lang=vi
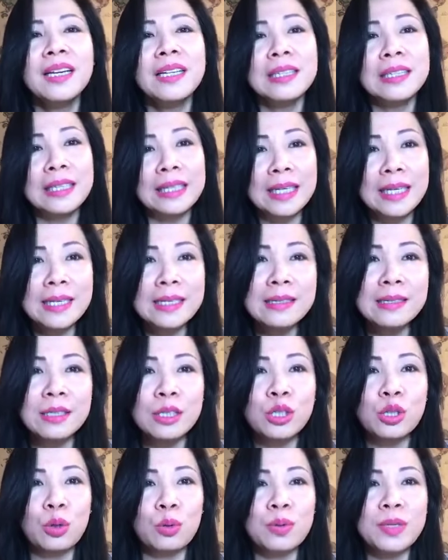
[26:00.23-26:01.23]
thì cái người
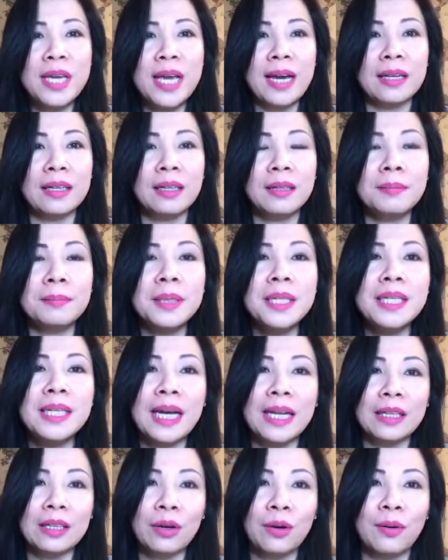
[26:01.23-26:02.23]
chủ nhà đó mới đi
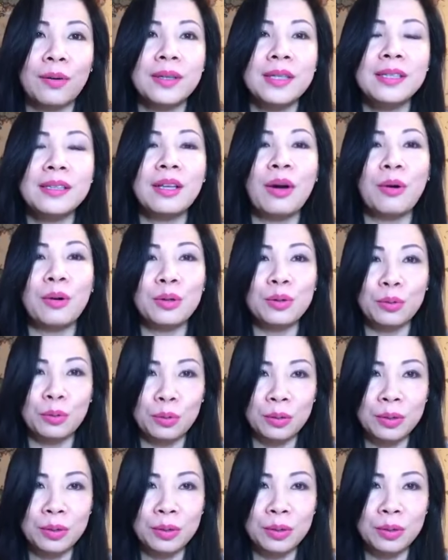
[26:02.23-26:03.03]
hạch hỏi tội của